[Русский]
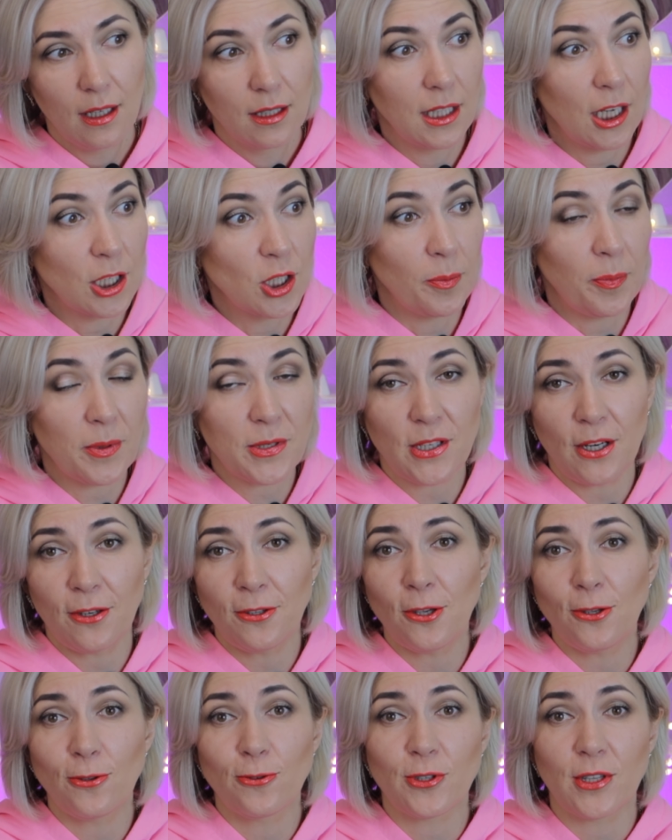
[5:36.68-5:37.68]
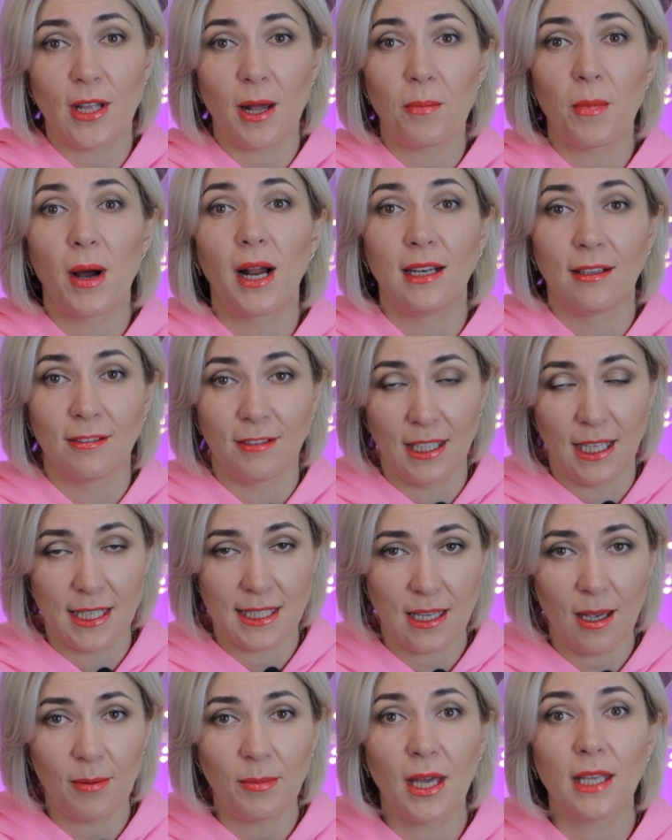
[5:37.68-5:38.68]
Даже по сравнению с нормальными
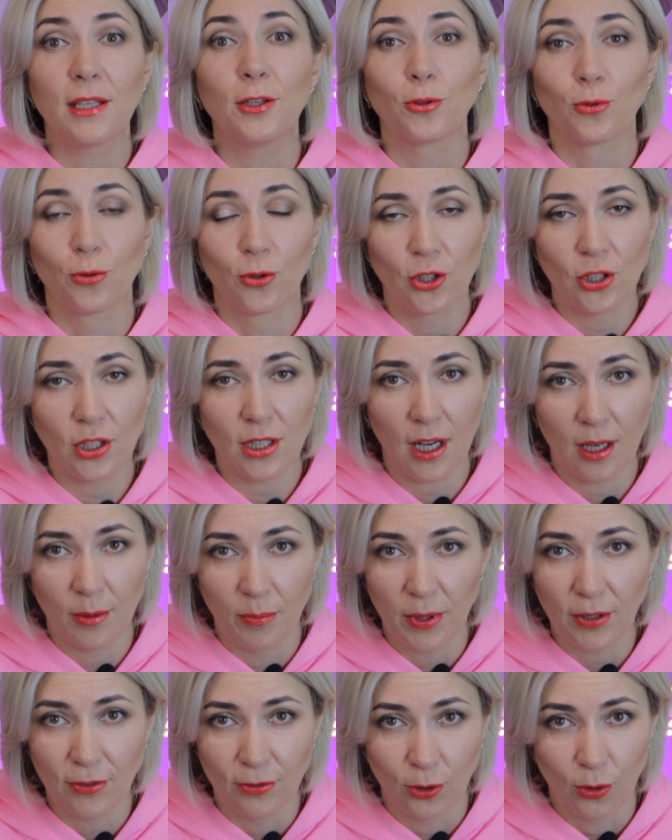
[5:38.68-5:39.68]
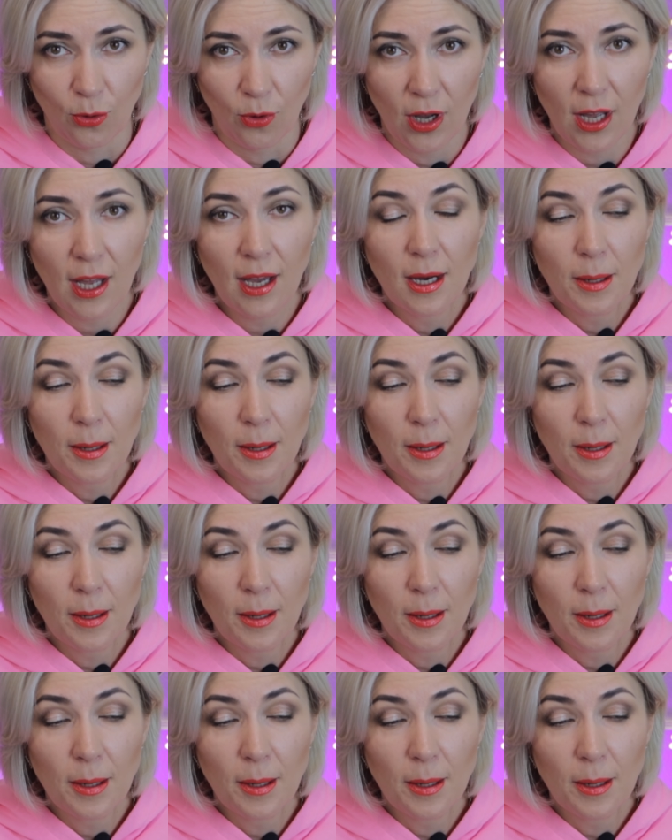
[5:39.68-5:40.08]
волосами они тоже как бревно.